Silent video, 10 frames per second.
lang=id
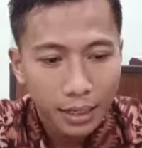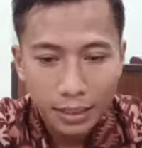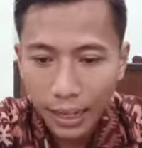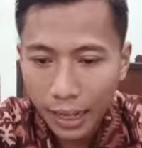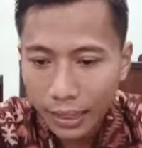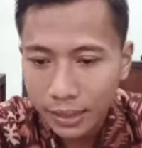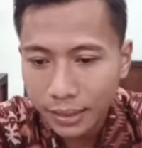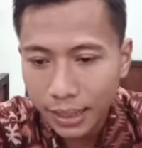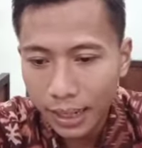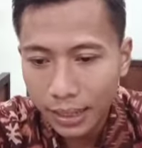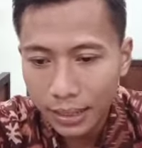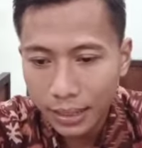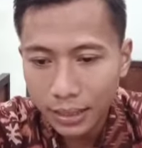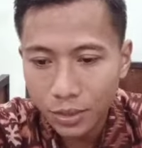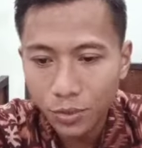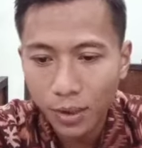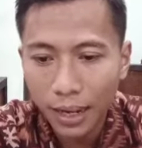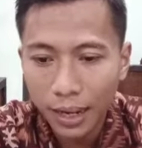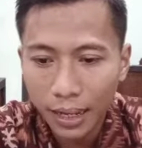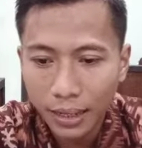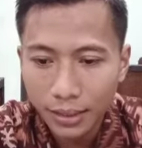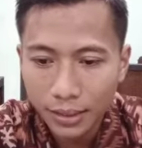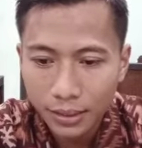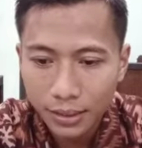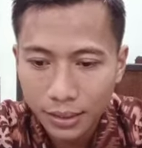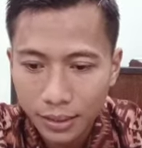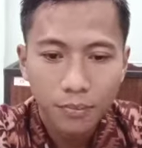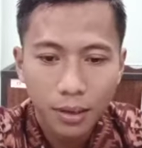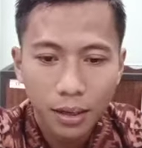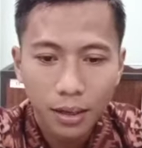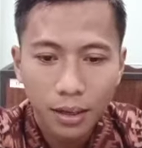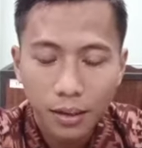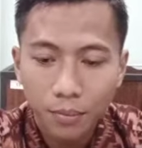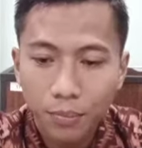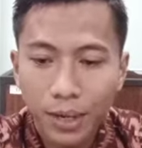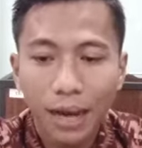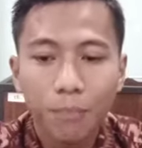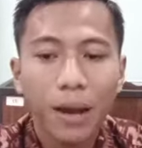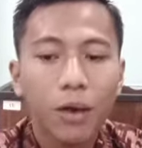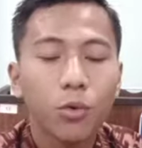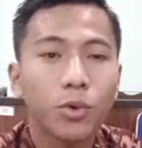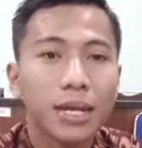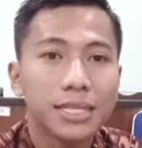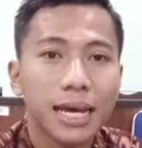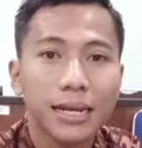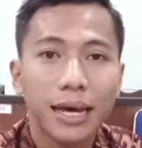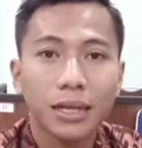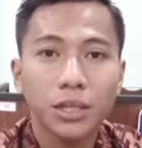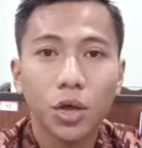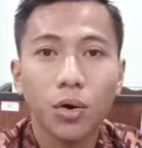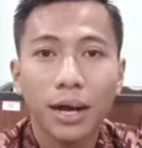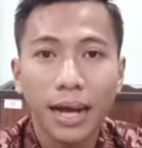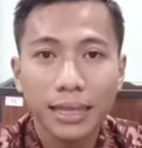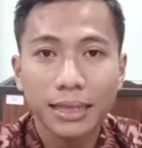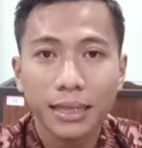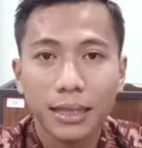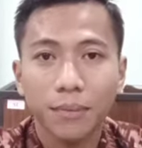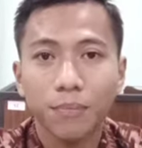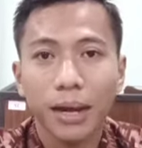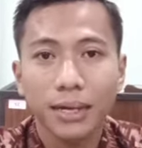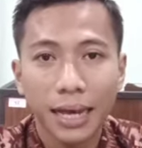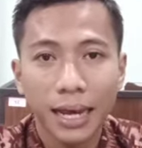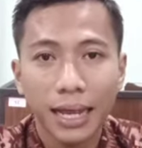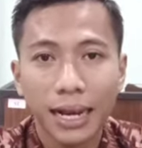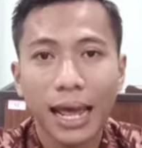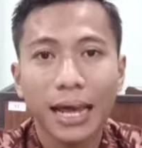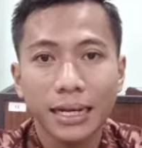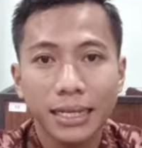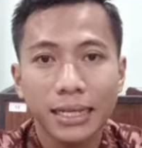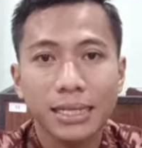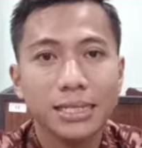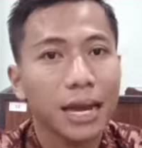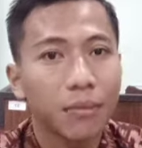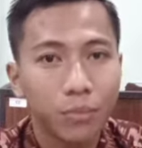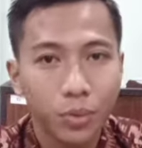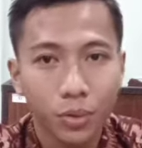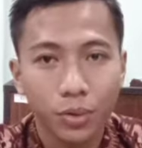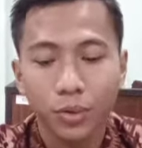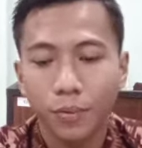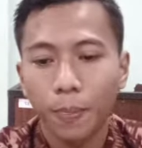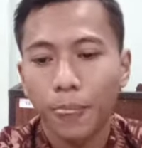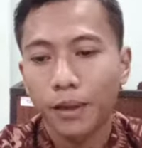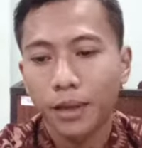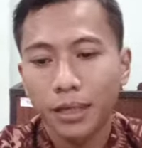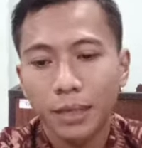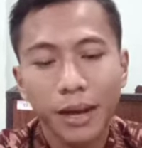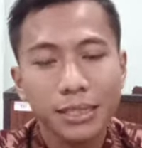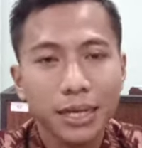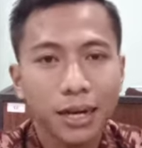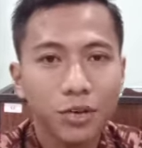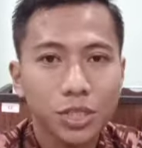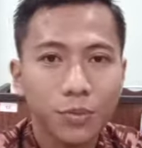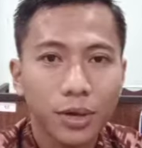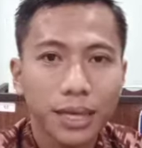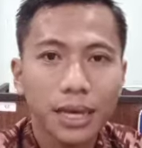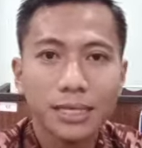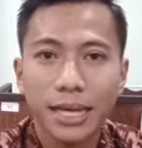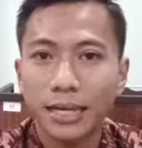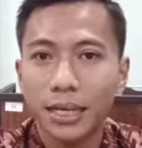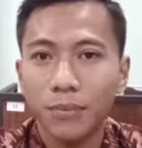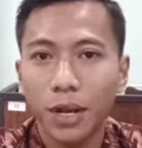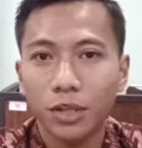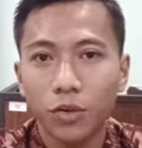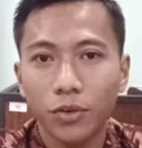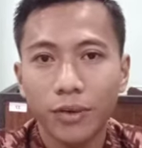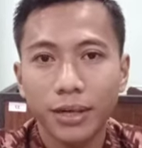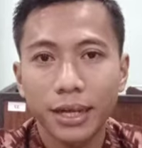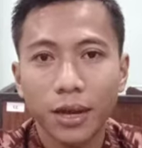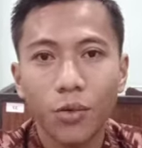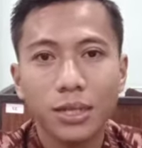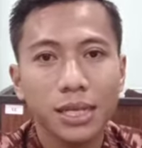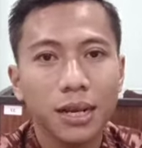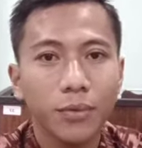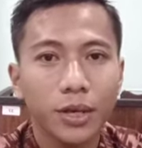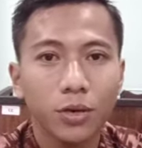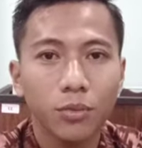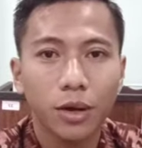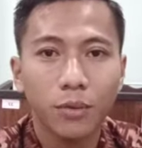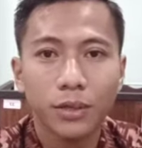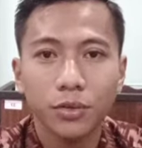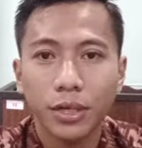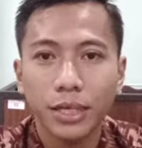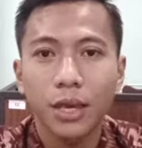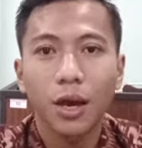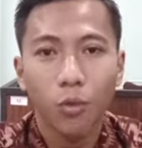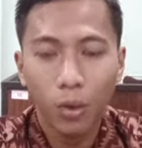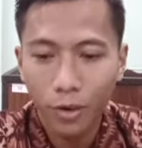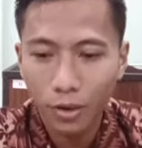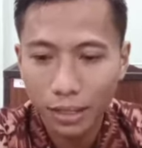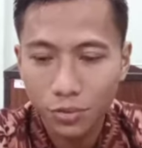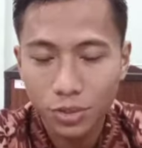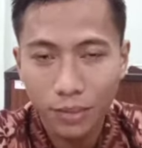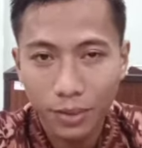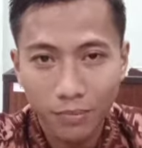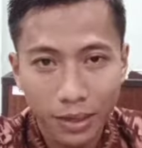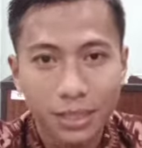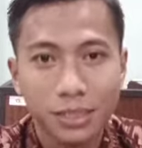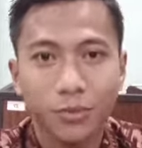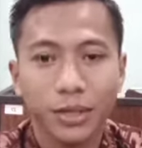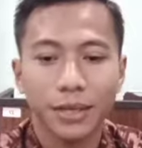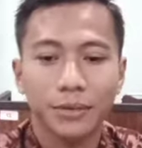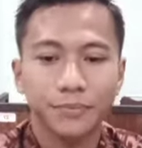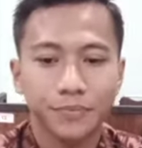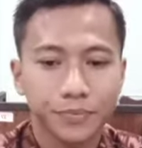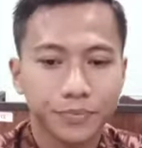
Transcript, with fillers: Dan yang kedua, berapa ukuran standar tongkat pada lari sambung? Terima kasih anak-anakku semuanya. Saya akhiri bila taufiq wal Wassalamualaikum warahmatullahi wabarakatuh. Selamat pagi semuanya.